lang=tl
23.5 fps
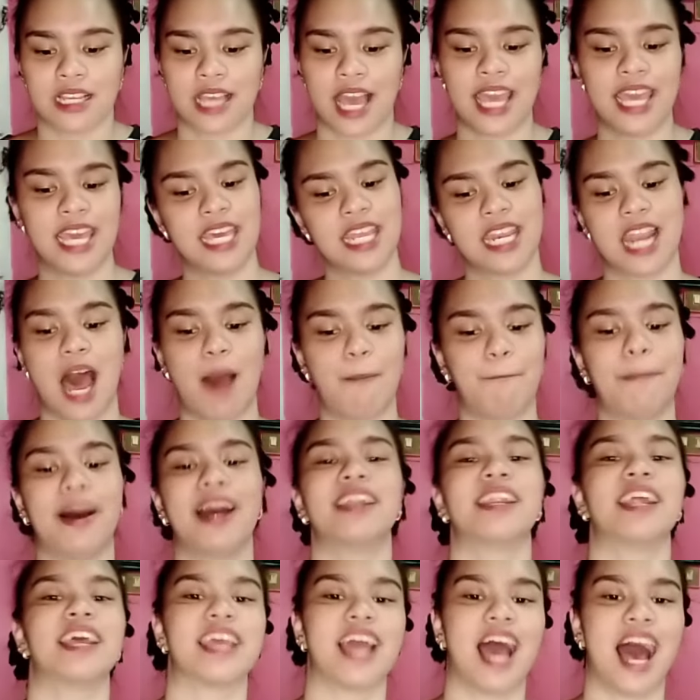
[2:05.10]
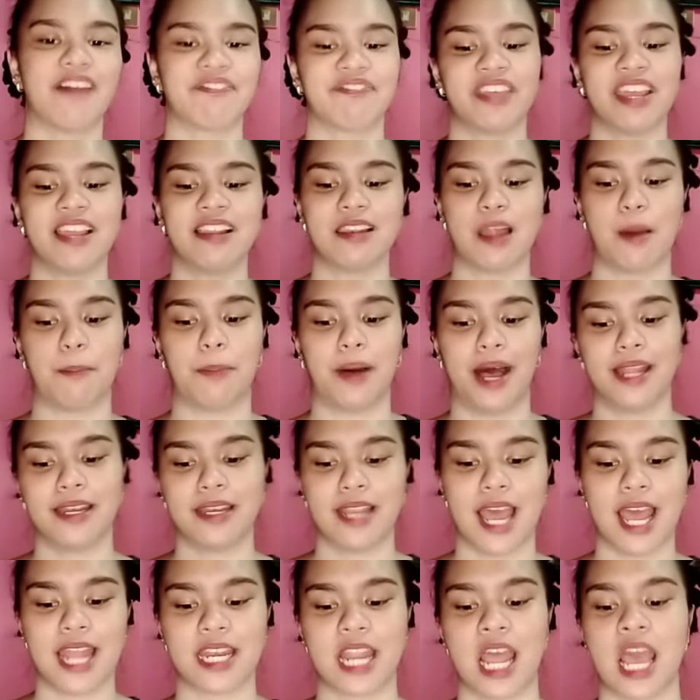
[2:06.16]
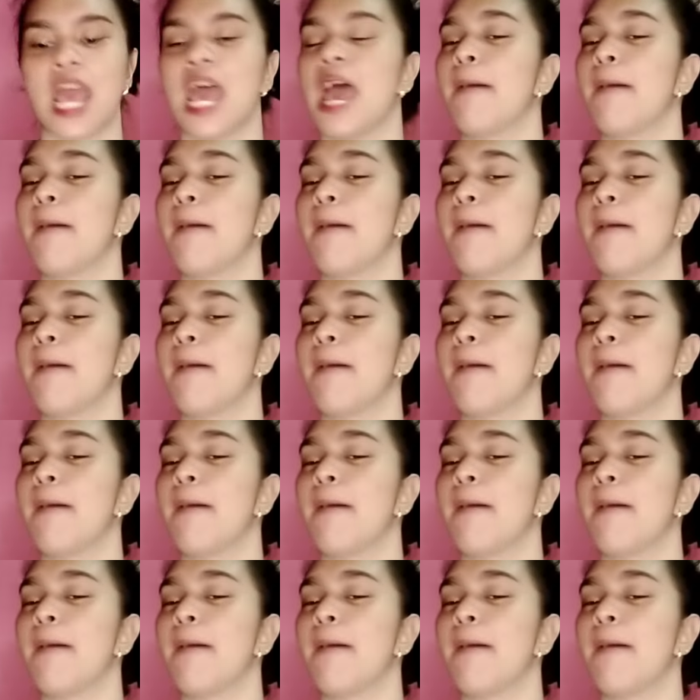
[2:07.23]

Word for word: kahirapan ay ating labanan